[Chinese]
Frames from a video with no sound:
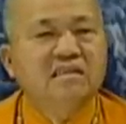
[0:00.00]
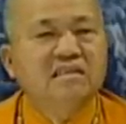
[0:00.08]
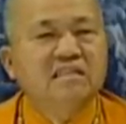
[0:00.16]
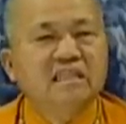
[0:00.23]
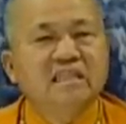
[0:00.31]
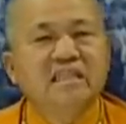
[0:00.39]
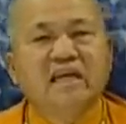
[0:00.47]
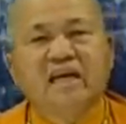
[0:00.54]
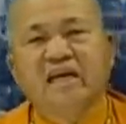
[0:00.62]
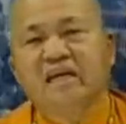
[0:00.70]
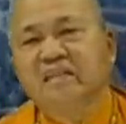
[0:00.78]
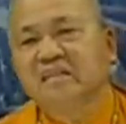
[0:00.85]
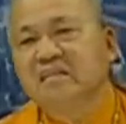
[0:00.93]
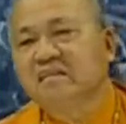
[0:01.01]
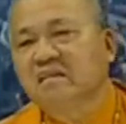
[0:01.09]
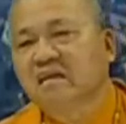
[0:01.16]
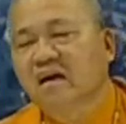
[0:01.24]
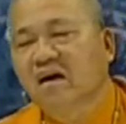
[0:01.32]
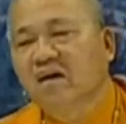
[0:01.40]
是今年
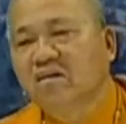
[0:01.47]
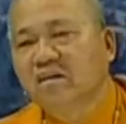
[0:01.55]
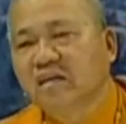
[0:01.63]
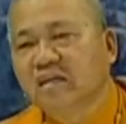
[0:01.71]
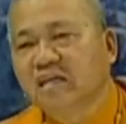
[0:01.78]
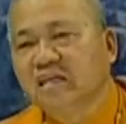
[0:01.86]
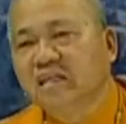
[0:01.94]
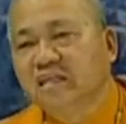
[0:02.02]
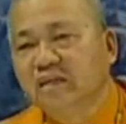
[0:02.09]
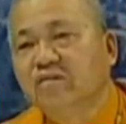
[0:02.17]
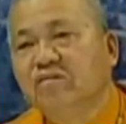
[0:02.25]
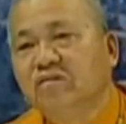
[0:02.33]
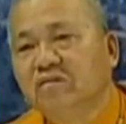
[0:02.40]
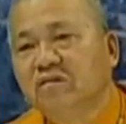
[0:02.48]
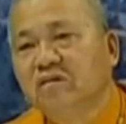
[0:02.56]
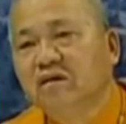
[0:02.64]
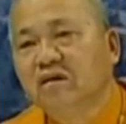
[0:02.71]
二零一六